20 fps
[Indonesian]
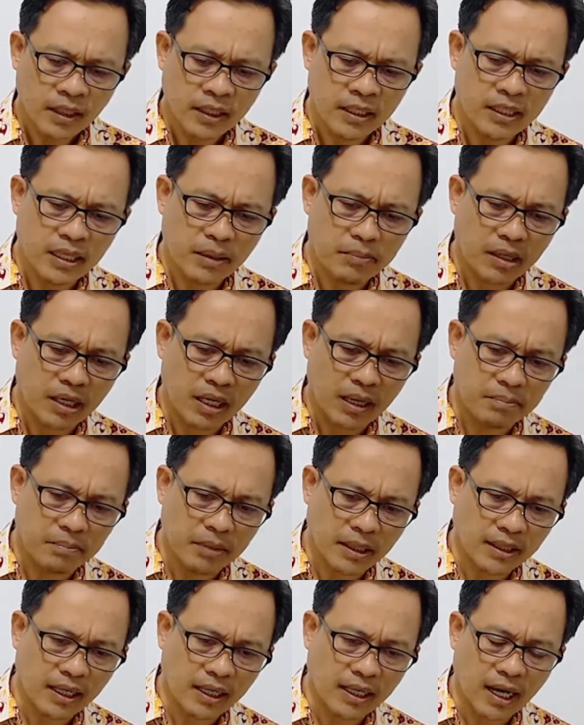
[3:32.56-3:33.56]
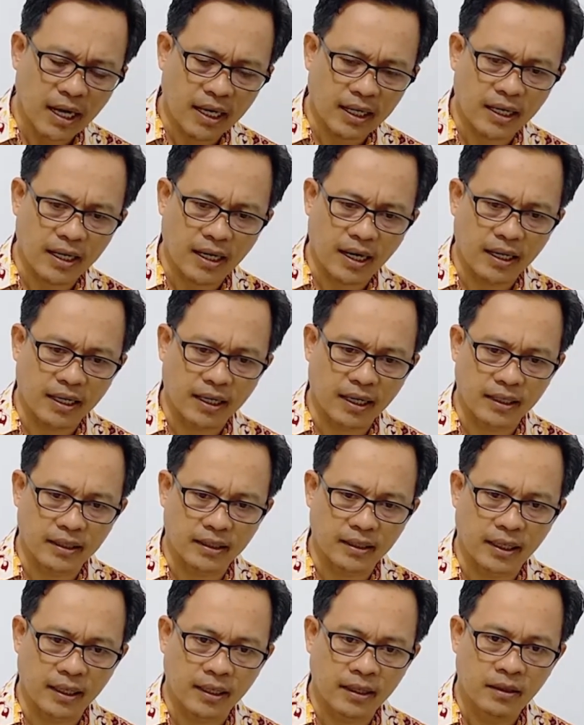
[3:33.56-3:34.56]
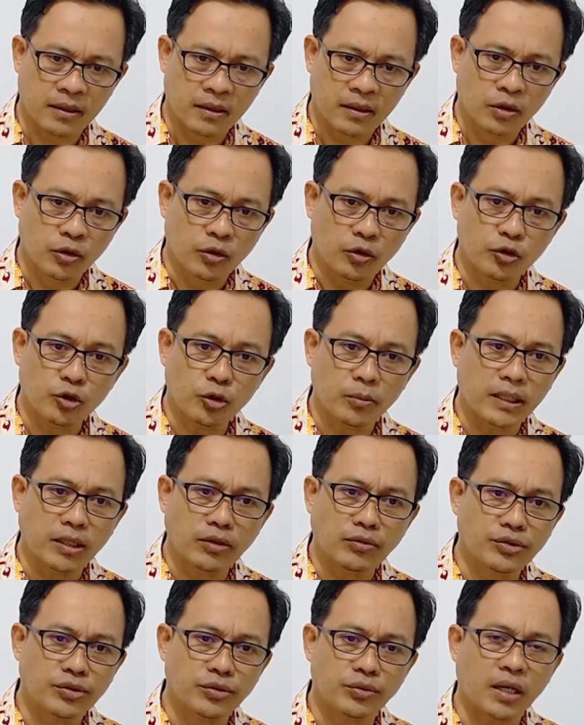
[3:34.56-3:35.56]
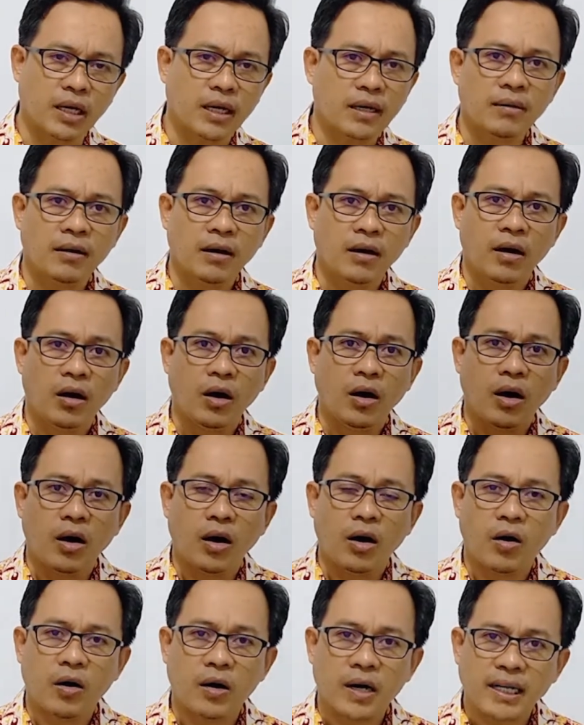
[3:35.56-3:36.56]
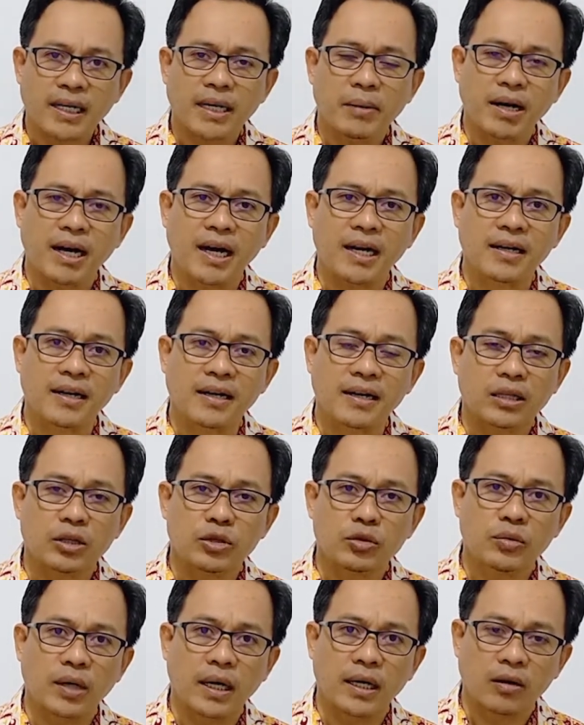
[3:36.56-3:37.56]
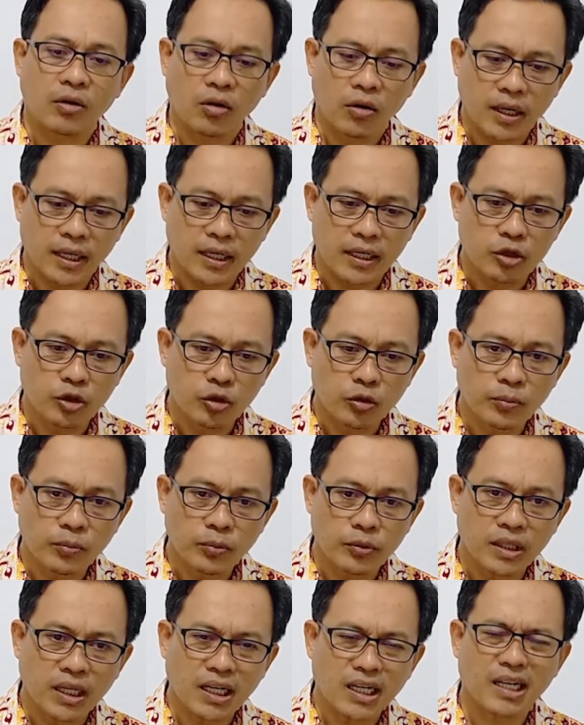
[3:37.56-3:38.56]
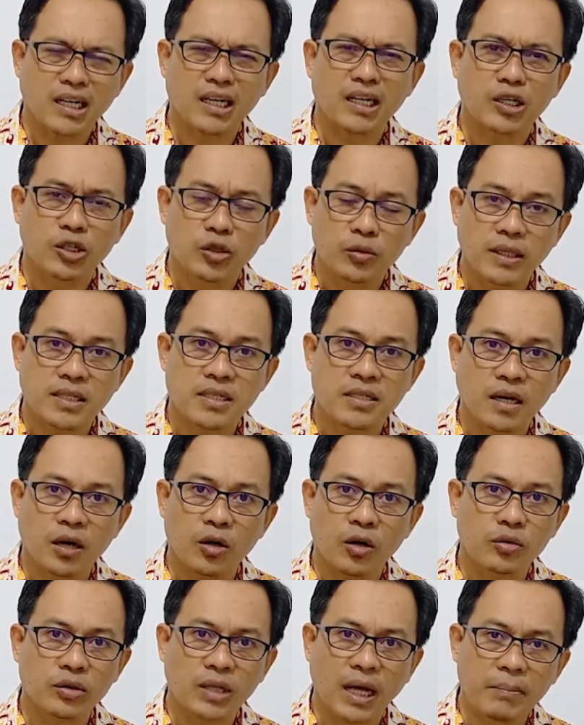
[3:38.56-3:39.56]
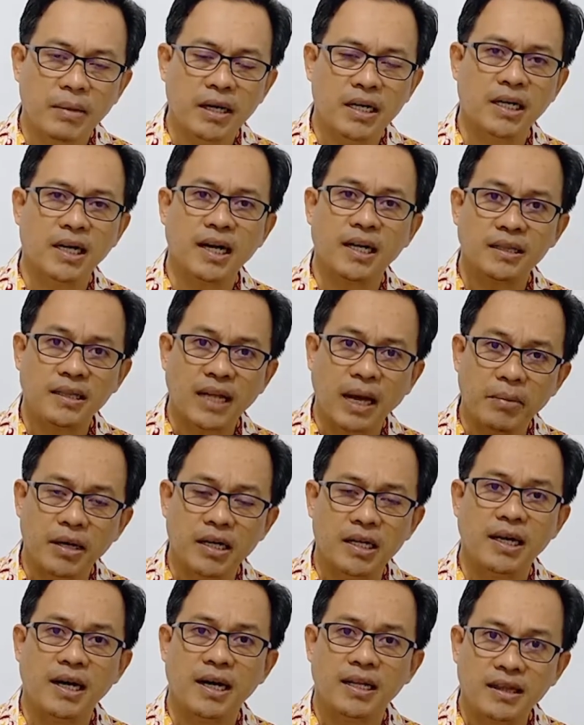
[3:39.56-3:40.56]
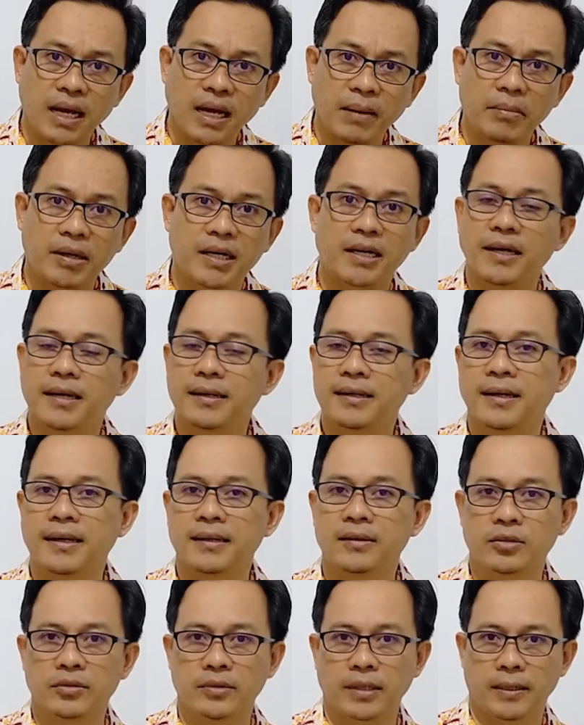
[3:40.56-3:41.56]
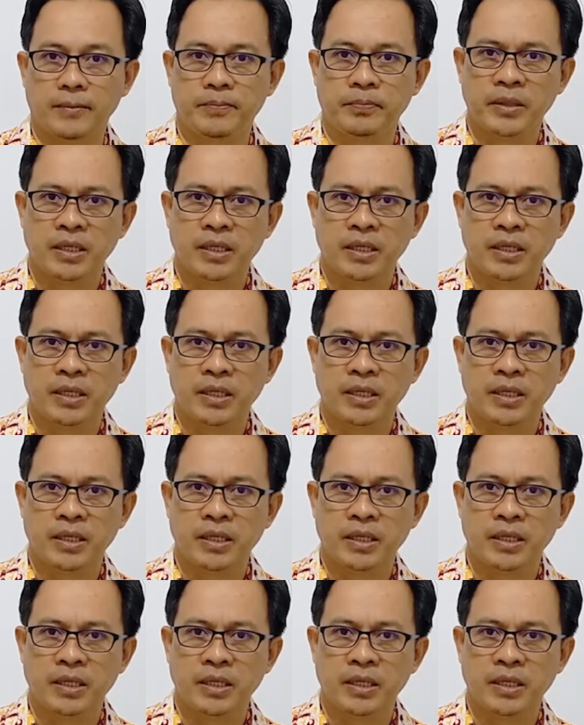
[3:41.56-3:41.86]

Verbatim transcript: ia merambatkan akar-akarnya untuk menunjukkan orang yang mengandalkan Tuhan, orang itu punya kerinduan selalu tambah dekat, tambah dekat, tambah dekat dengan Tuhan.